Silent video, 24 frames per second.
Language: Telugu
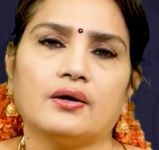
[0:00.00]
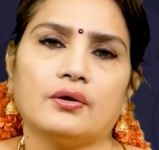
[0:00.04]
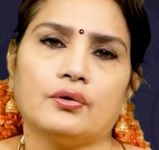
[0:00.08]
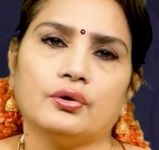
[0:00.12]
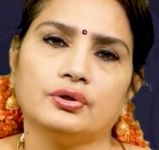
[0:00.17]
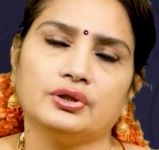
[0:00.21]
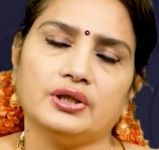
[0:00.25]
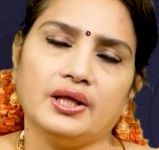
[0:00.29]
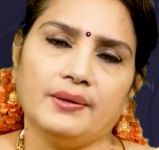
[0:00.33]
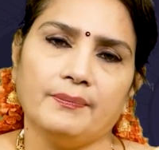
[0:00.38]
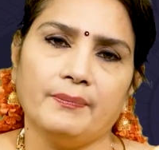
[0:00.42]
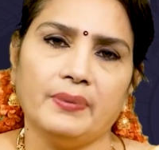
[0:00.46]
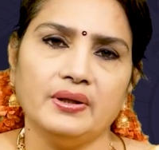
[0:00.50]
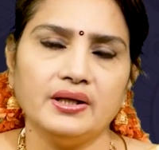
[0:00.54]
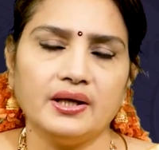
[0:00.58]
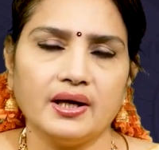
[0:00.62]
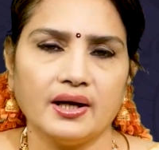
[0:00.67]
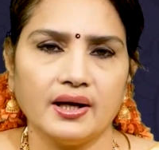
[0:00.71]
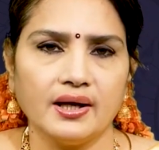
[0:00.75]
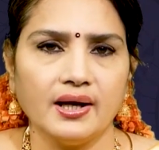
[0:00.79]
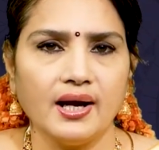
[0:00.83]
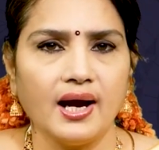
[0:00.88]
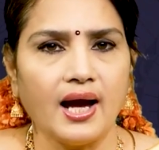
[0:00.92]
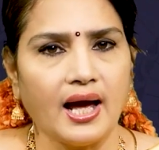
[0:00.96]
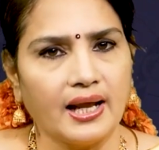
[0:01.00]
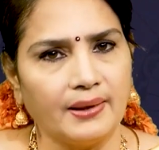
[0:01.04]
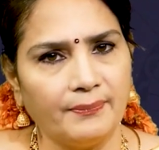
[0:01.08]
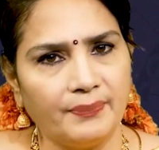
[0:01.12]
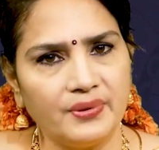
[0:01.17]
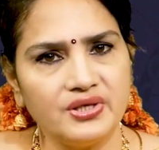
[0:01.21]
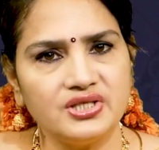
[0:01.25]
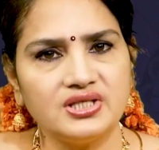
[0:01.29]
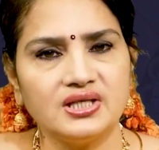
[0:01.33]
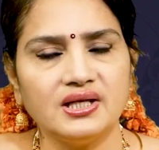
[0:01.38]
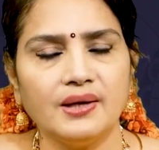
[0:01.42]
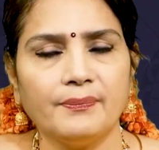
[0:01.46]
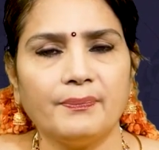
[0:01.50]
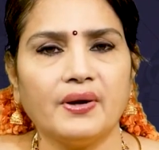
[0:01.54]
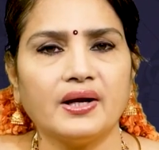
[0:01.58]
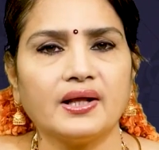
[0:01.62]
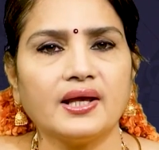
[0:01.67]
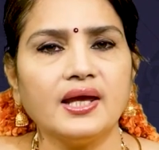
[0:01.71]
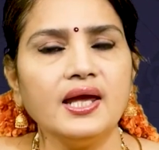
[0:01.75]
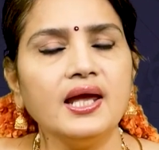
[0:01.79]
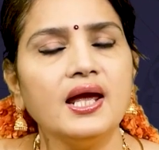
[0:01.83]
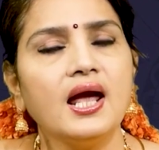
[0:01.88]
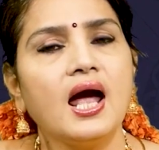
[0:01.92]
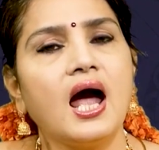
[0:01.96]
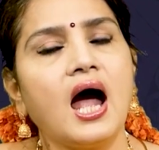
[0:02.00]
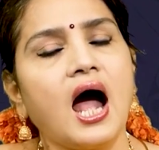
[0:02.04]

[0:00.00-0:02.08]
కొంత ఇబ్బందికరంగా అనిపించినప్పటికీ